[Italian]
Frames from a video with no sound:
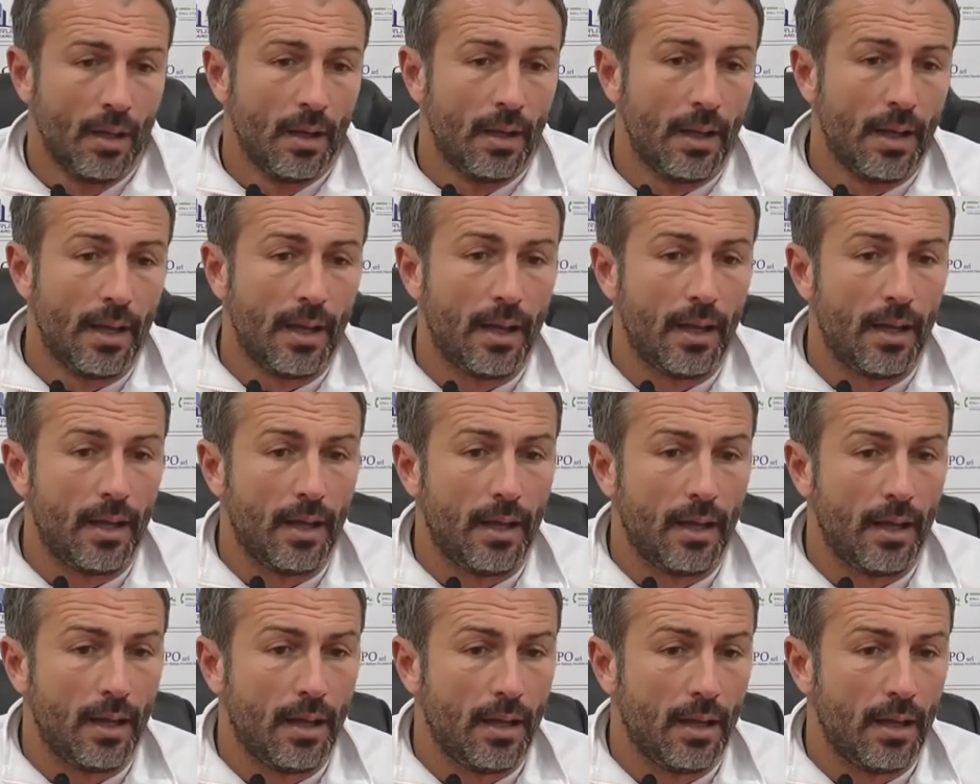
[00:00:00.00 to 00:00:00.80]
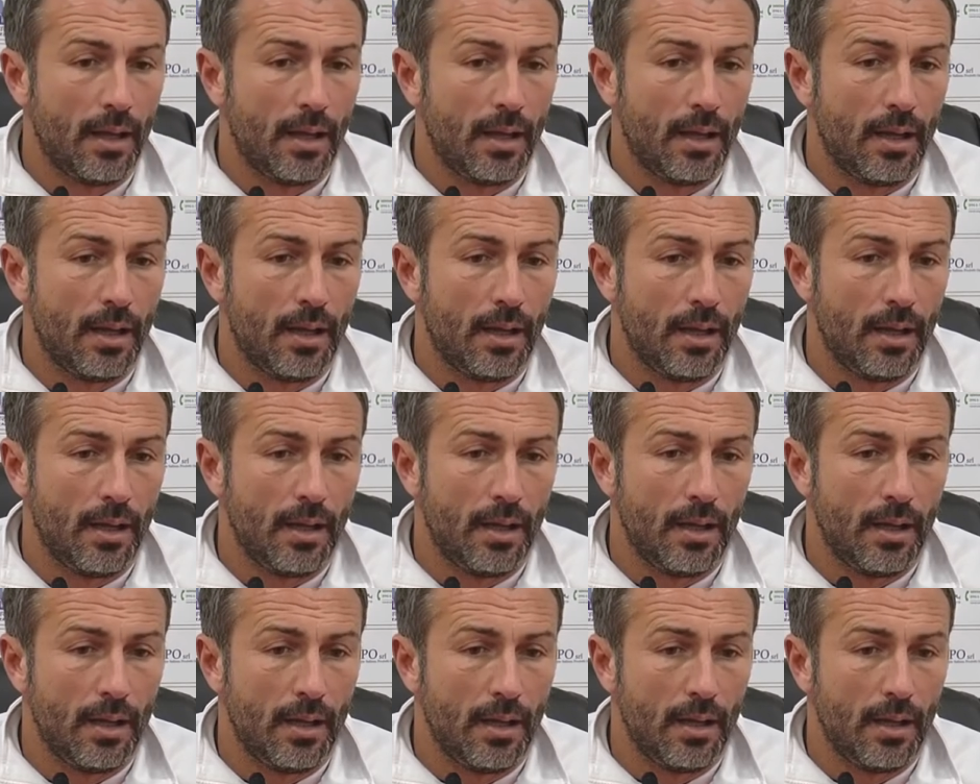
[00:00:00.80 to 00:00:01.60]

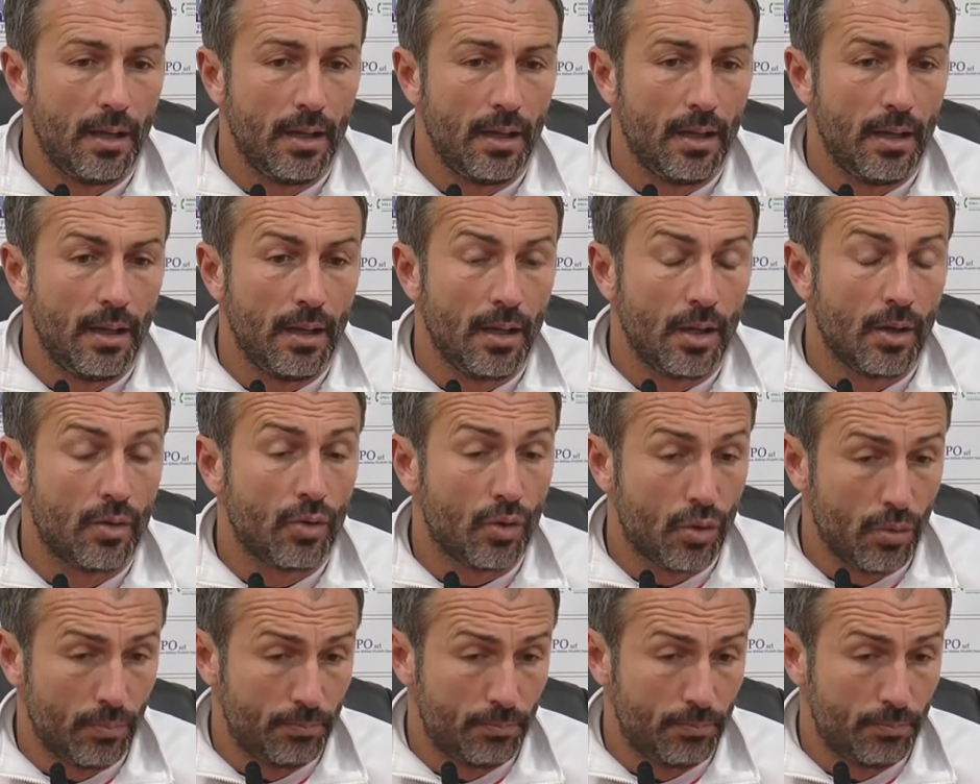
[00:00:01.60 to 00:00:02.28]
Eh,